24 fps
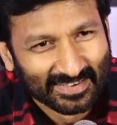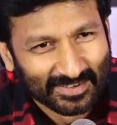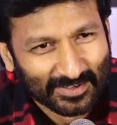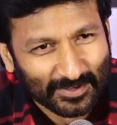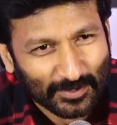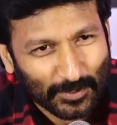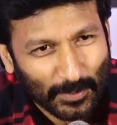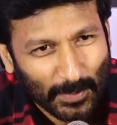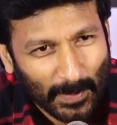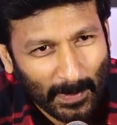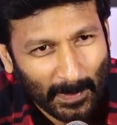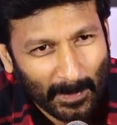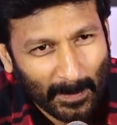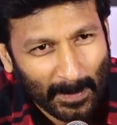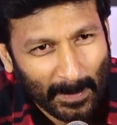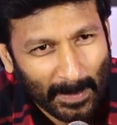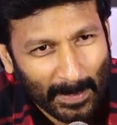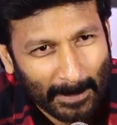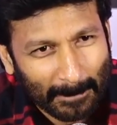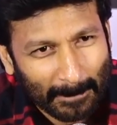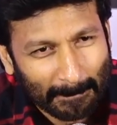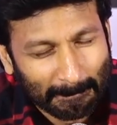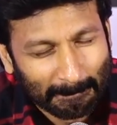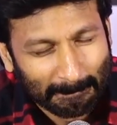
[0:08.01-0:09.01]
తొలి
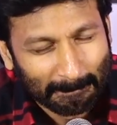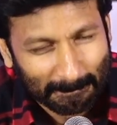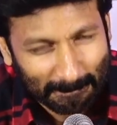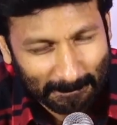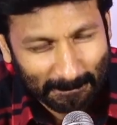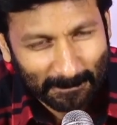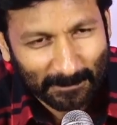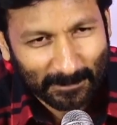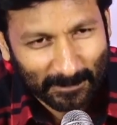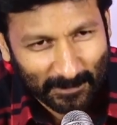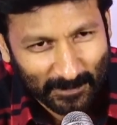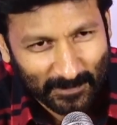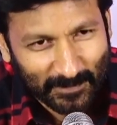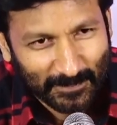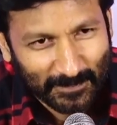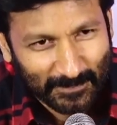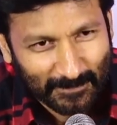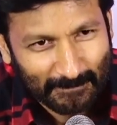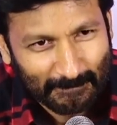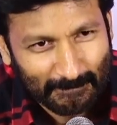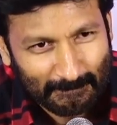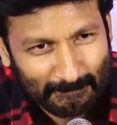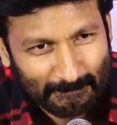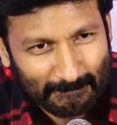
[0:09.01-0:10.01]
సినిమా టూ
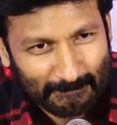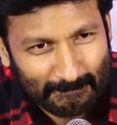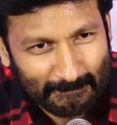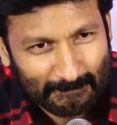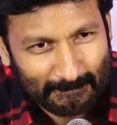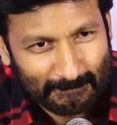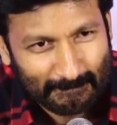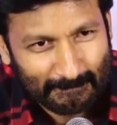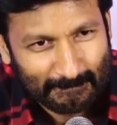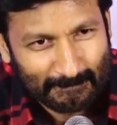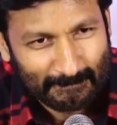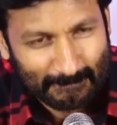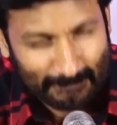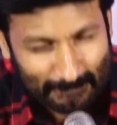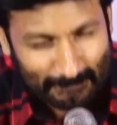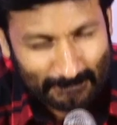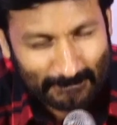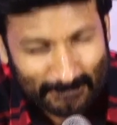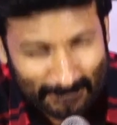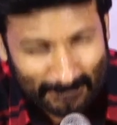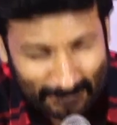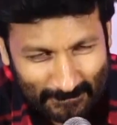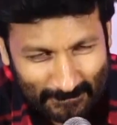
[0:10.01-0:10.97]
థౌజండ్ వన్లో వచ్చి